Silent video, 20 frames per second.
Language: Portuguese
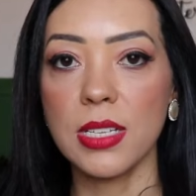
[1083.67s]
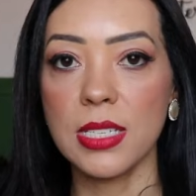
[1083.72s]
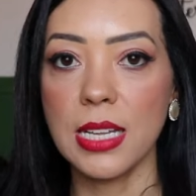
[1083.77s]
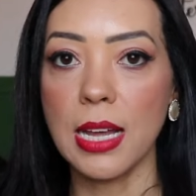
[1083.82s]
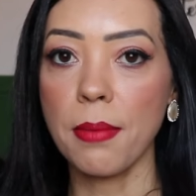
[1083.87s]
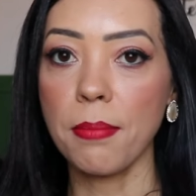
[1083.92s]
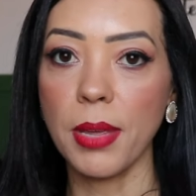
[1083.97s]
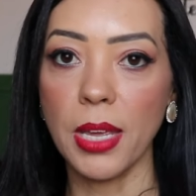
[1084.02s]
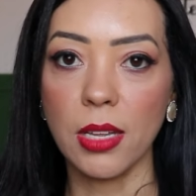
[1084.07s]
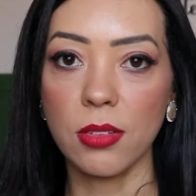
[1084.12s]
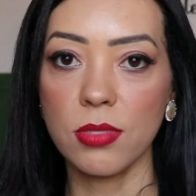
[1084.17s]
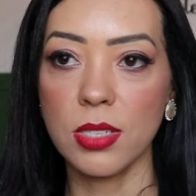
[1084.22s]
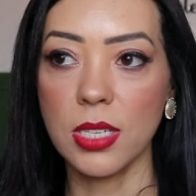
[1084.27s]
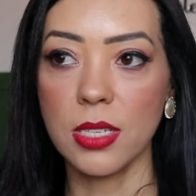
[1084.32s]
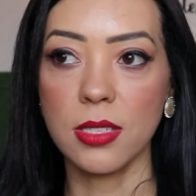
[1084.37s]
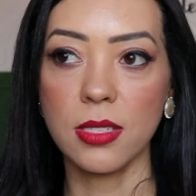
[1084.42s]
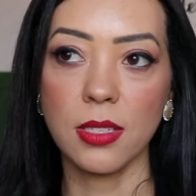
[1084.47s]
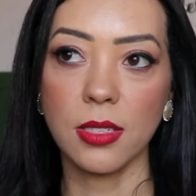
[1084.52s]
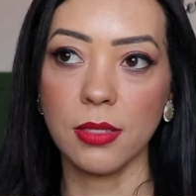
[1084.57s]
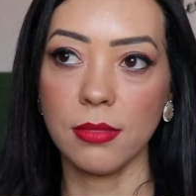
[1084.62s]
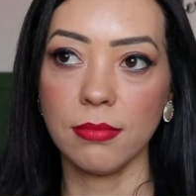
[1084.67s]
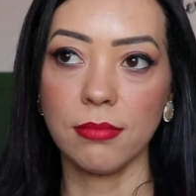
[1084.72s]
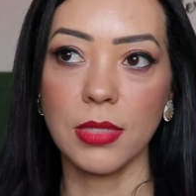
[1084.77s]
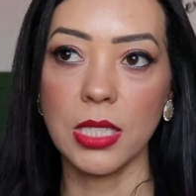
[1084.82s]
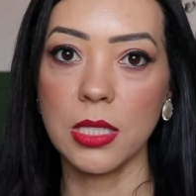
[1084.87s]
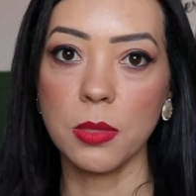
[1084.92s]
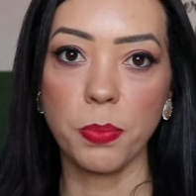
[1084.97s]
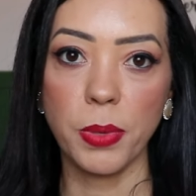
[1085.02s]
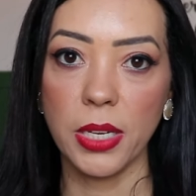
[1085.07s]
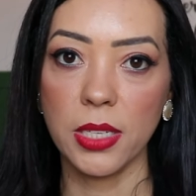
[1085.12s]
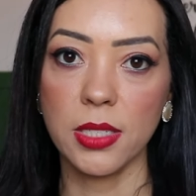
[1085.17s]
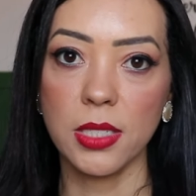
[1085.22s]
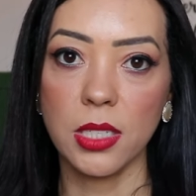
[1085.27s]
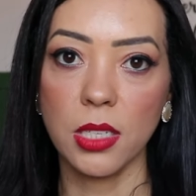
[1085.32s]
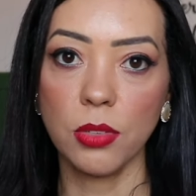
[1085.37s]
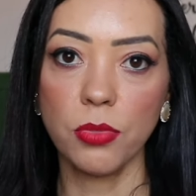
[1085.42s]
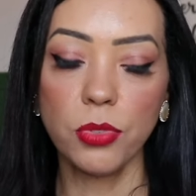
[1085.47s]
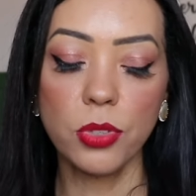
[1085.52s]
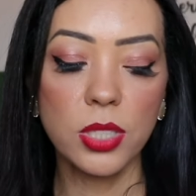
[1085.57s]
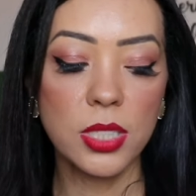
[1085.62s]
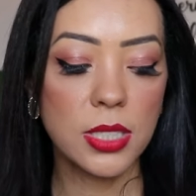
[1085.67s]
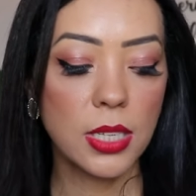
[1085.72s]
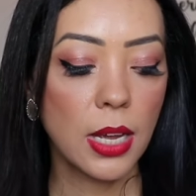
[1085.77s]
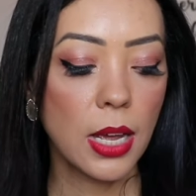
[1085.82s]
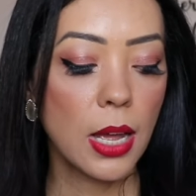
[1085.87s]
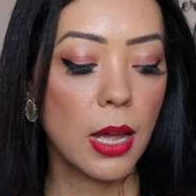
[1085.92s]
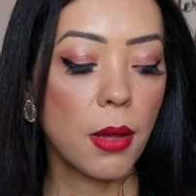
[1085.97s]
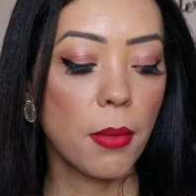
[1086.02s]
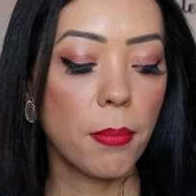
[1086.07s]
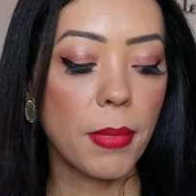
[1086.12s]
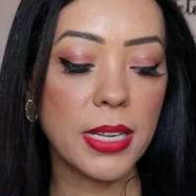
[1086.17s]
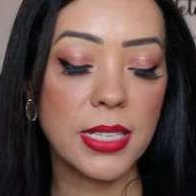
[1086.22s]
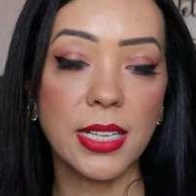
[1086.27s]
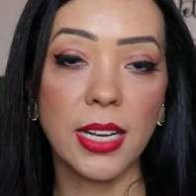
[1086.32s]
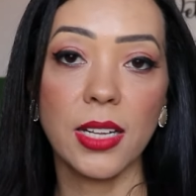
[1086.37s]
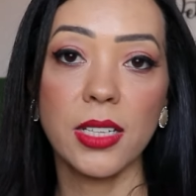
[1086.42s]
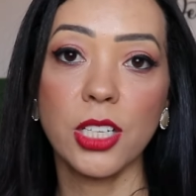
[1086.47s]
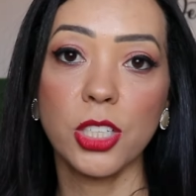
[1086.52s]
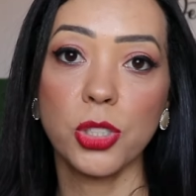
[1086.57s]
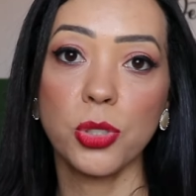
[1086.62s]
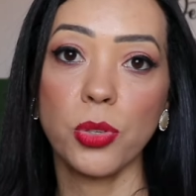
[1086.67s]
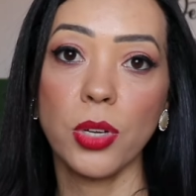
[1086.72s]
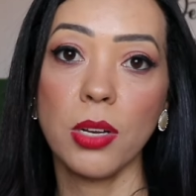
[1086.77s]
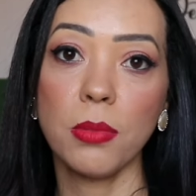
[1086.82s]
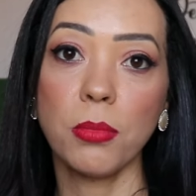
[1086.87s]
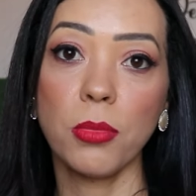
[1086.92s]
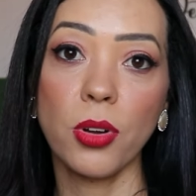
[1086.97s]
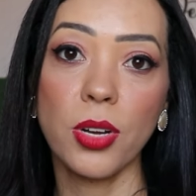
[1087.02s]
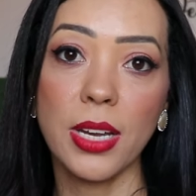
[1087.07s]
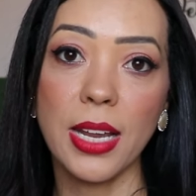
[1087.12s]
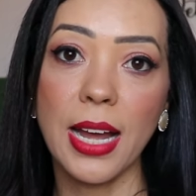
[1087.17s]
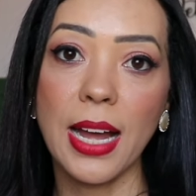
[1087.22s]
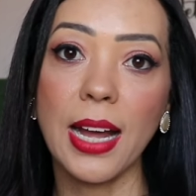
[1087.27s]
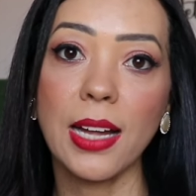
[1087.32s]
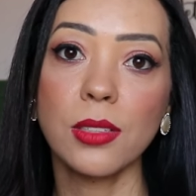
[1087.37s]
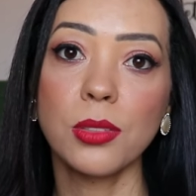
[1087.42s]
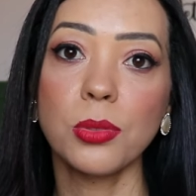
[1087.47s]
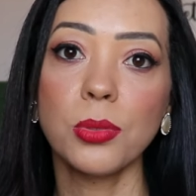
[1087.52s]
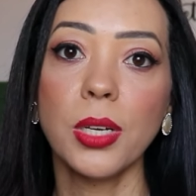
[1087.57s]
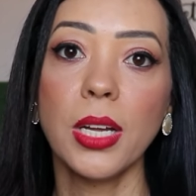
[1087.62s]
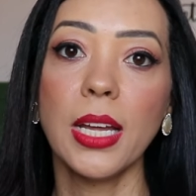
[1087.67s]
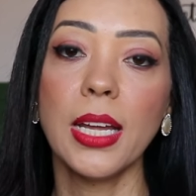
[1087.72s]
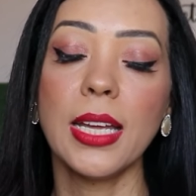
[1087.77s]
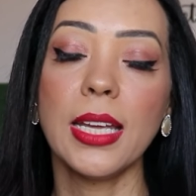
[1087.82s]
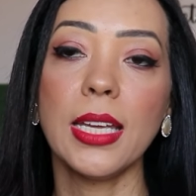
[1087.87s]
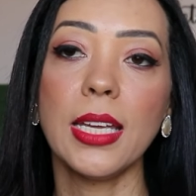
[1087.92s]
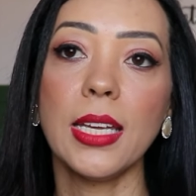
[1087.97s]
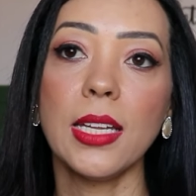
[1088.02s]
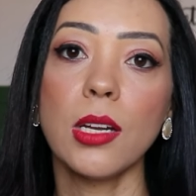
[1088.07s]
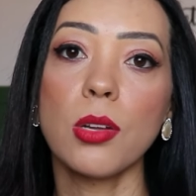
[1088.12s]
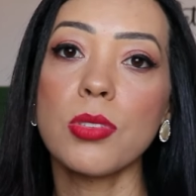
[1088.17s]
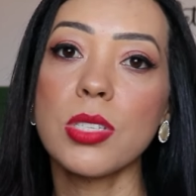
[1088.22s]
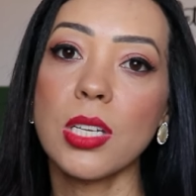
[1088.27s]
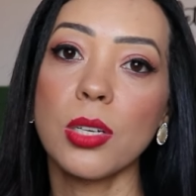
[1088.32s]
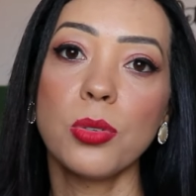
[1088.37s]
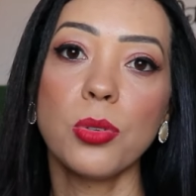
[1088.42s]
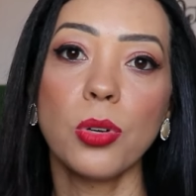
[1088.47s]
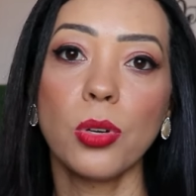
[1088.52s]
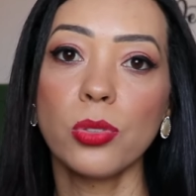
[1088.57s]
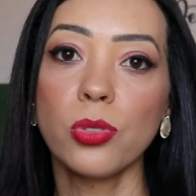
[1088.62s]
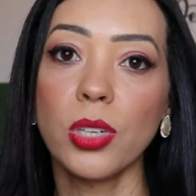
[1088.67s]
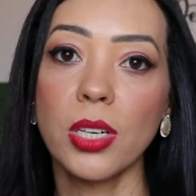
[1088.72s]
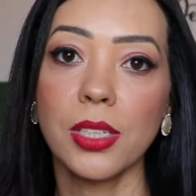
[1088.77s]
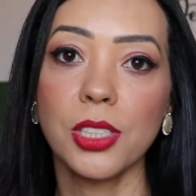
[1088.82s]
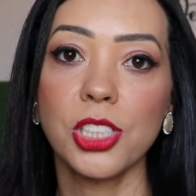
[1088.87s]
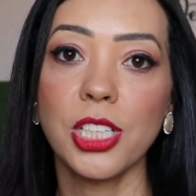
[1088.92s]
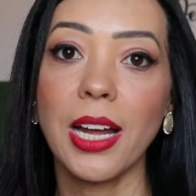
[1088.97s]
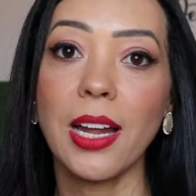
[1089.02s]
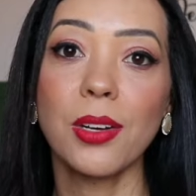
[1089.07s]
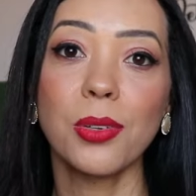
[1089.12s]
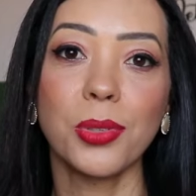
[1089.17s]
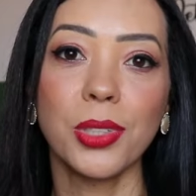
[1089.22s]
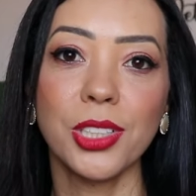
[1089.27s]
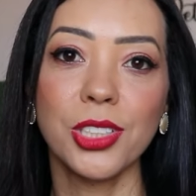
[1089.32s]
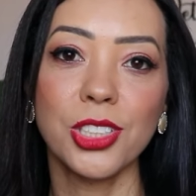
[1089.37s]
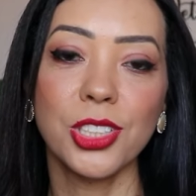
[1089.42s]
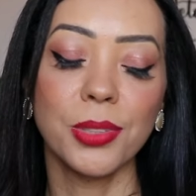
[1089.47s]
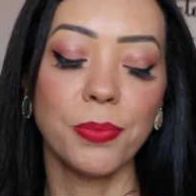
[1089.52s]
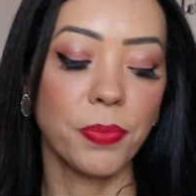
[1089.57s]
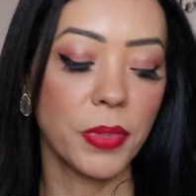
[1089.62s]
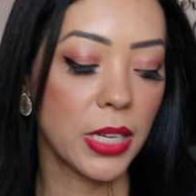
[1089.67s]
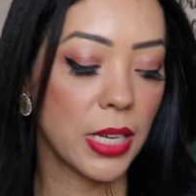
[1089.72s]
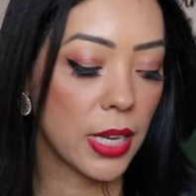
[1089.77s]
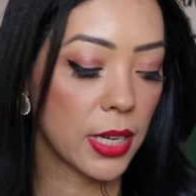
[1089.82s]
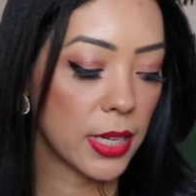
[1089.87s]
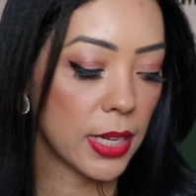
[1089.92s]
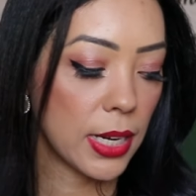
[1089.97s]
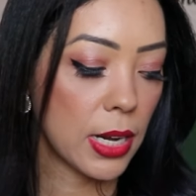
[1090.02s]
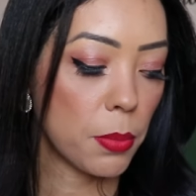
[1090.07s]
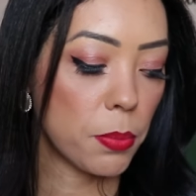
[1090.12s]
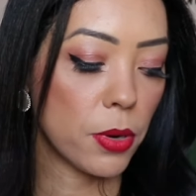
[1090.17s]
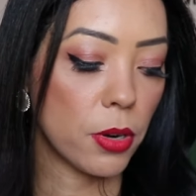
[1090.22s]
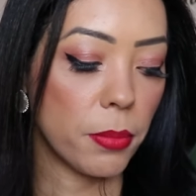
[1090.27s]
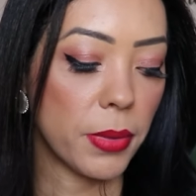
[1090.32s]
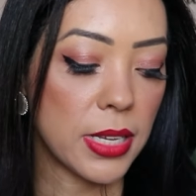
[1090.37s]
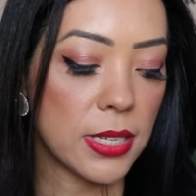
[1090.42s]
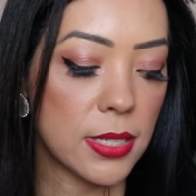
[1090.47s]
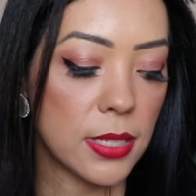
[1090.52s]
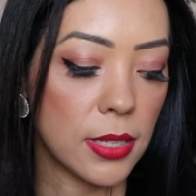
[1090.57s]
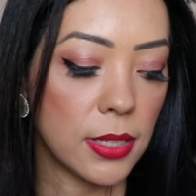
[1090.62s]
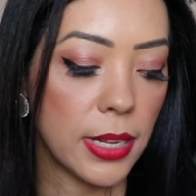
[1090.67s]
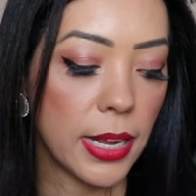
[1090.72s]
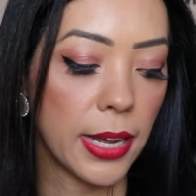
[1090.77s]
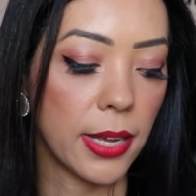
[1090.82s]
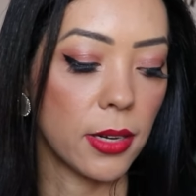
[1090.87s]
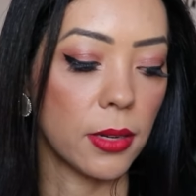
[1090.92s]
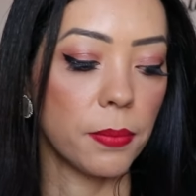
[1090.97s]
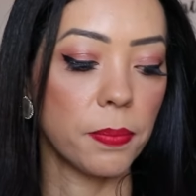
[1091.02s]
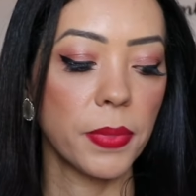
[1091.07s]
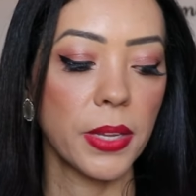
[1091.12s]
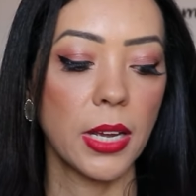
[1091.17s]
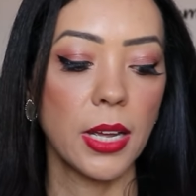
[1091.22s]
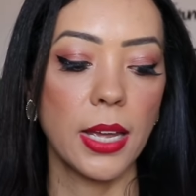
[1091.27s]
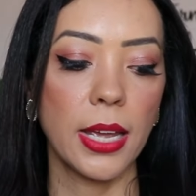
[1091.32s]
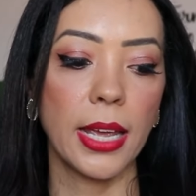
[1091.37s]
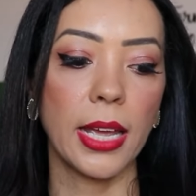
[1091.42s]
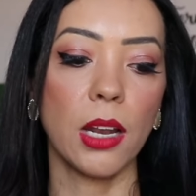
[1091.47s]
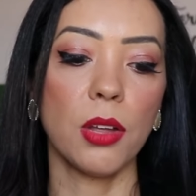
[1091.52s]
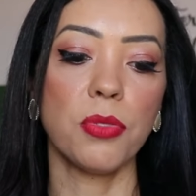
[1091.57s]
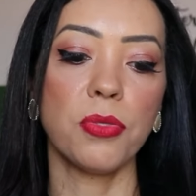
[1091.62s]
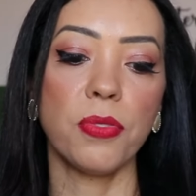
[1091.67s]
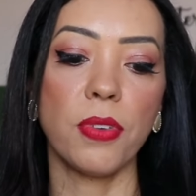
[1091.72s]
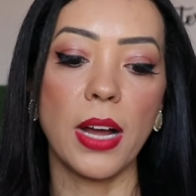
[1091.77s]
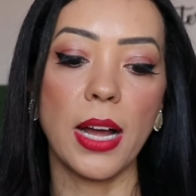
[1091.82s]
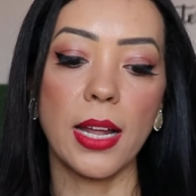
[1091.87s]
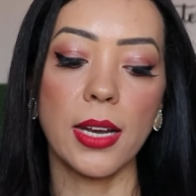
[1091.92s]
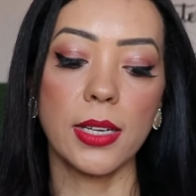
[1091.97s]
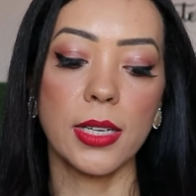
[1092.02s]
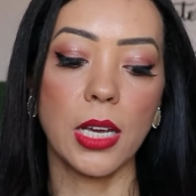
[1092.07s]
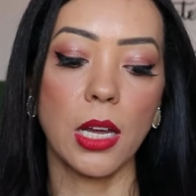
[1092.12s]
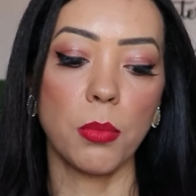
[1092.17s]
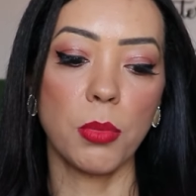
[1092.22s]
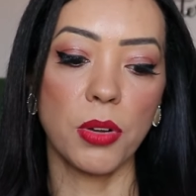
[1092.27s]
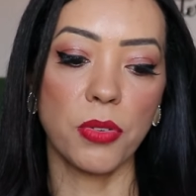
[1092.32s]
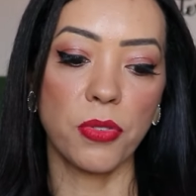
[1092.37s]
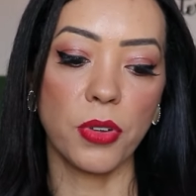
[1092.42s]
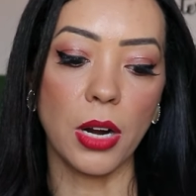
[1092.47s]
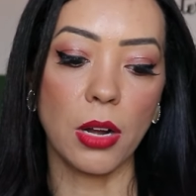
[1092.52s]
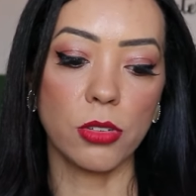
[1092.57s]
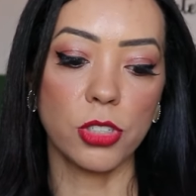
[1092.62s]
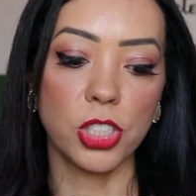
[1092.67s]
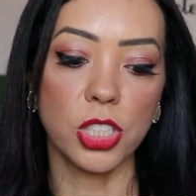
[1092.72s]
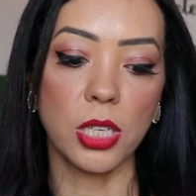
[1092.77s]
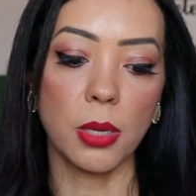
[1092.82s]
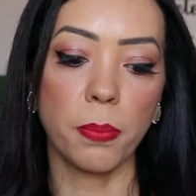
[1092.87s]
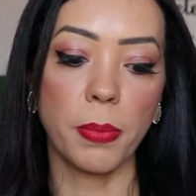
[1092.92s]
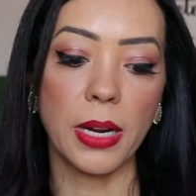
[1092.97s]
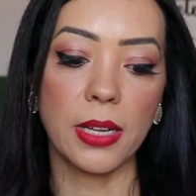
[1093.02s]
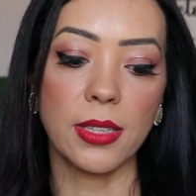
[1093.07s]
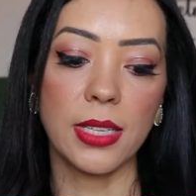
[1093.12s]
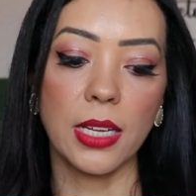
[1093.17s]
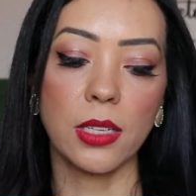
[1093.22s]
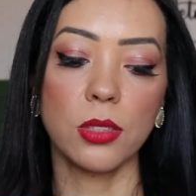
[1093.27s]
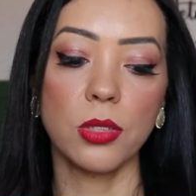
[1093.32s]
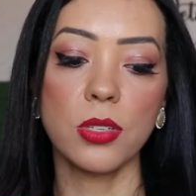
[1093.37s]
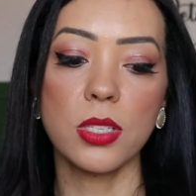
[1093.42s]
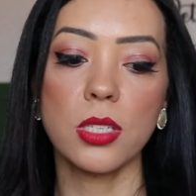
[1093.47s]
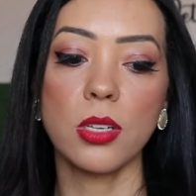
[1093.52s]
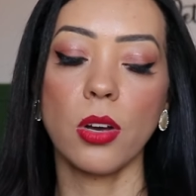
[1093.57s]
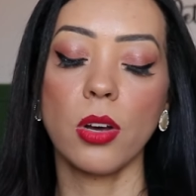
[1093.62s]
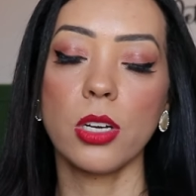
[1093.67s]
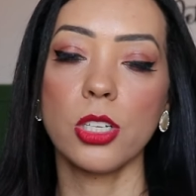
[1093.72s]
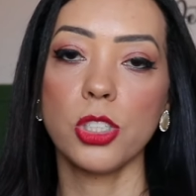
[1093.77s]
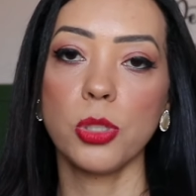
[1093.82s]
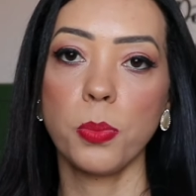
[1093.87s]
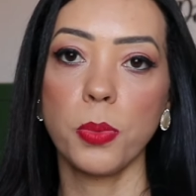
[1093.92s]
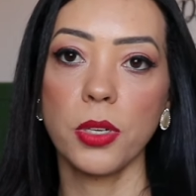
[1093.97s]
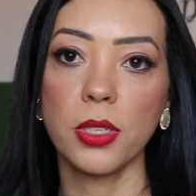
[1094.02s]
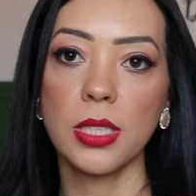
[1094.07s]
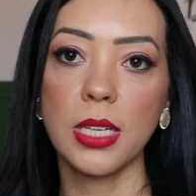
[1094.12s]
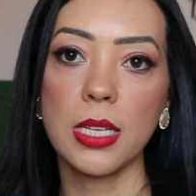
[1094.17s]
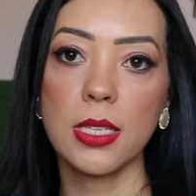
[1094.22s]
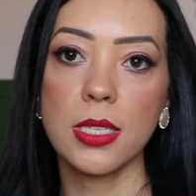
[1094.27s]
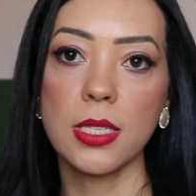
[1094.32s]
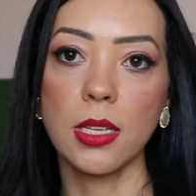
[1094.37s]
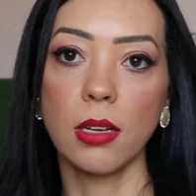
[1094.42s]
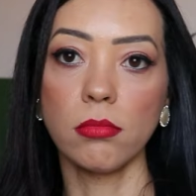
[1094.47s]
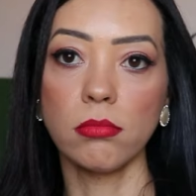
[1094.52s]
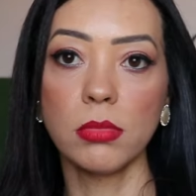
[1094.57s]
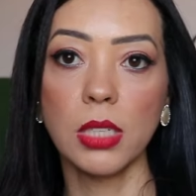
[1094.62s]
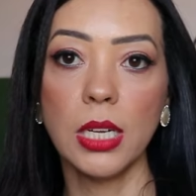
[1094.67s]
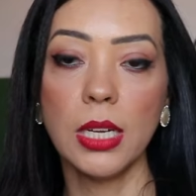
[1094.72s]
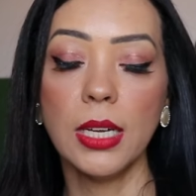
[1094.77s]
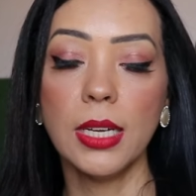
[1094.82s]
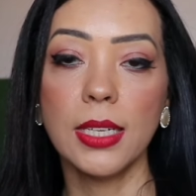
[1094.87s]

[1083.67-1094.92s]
vazamentos assim expressivos, mas ela deixou ele molhado e não segurou durante a noite. E aqui na promessa dela, ela fala que é uma fraldinha para até 12 horas de proteção.